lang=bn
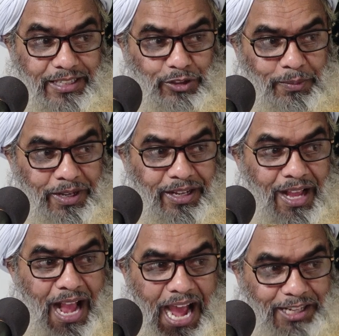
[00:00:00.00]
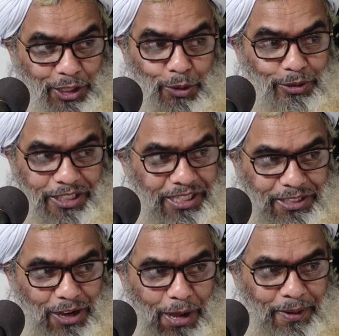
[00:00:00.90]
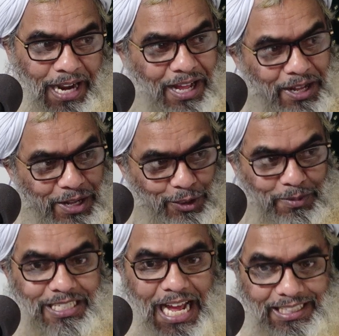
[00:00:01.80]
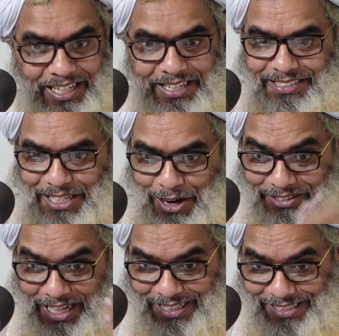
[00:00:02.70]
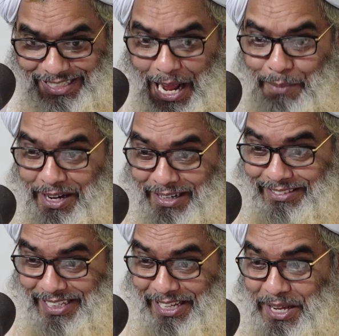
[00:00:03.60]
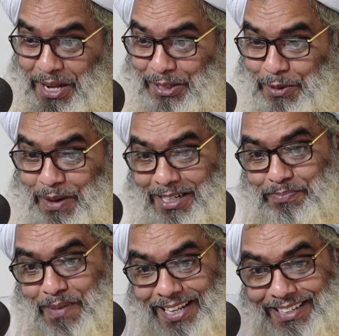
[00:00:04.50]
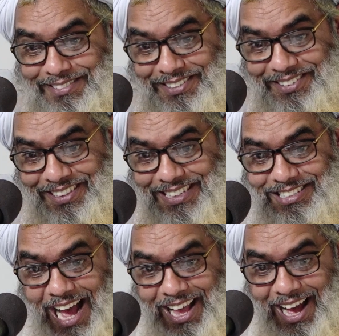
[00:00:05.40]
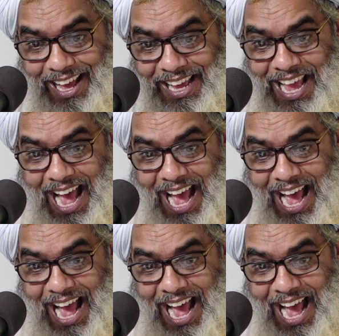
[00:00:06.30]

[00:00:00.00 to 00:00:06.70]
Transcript: নিচে তুমি আত্মহতি দিতে হবে না তুমি ছাদের নিচে অর্থাৎ ইসলামের নিচে তোমার বাকি জিন্দিগি ছায়ায়